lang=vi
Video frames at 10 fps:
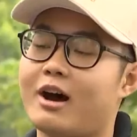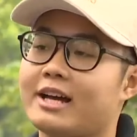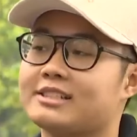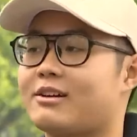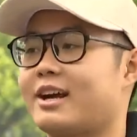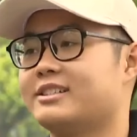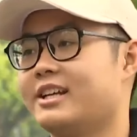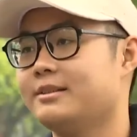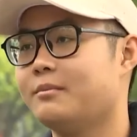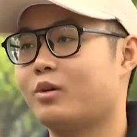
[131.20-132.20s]
Có hai rào
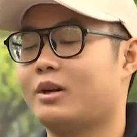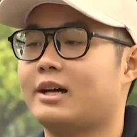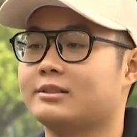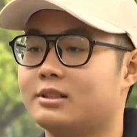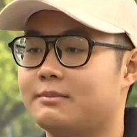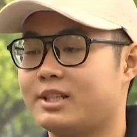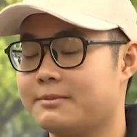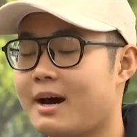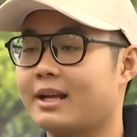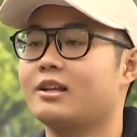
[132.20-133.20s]
cản chính, một là từ
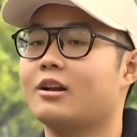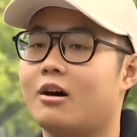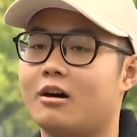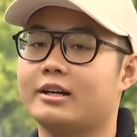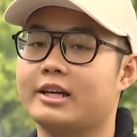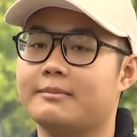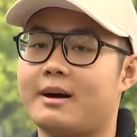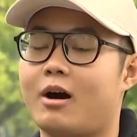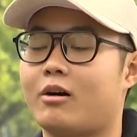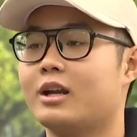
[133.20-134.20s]
chính bản thân họ
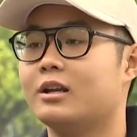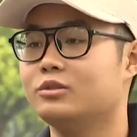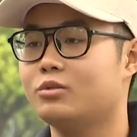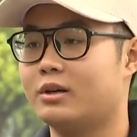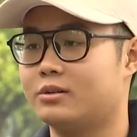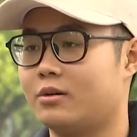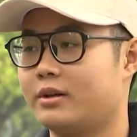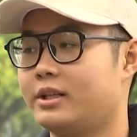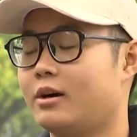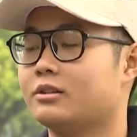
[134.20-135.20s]
khi mà họ đã lớn tuổi
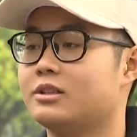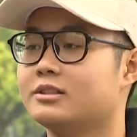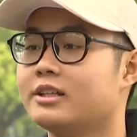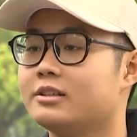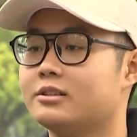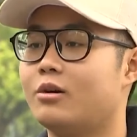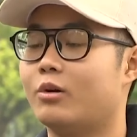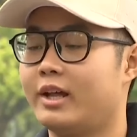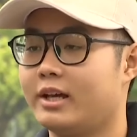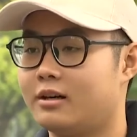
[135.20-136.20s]
rồi thì họ thường thích những
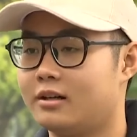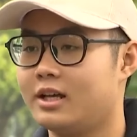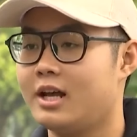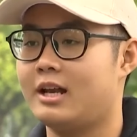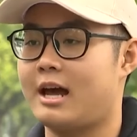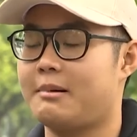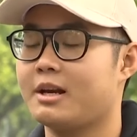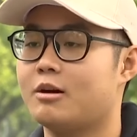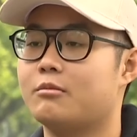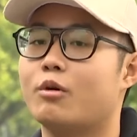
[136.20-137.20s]
thứ ổn định hơn
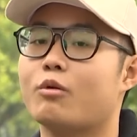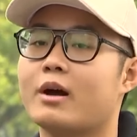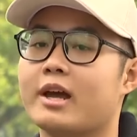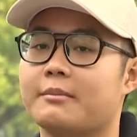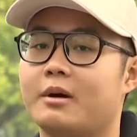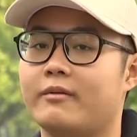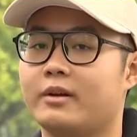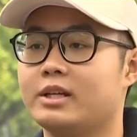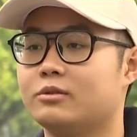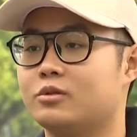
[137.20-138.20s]
là bắt đầu mối quan hệ
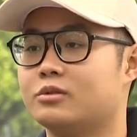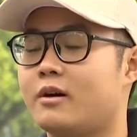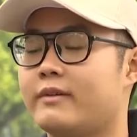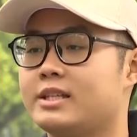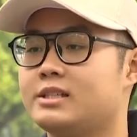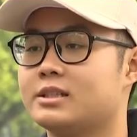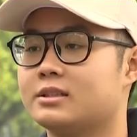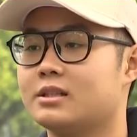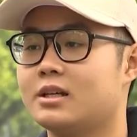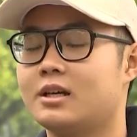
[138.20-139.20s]
mới với nhiều rủi ro về
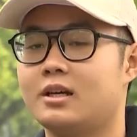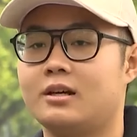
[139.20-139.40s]
chiết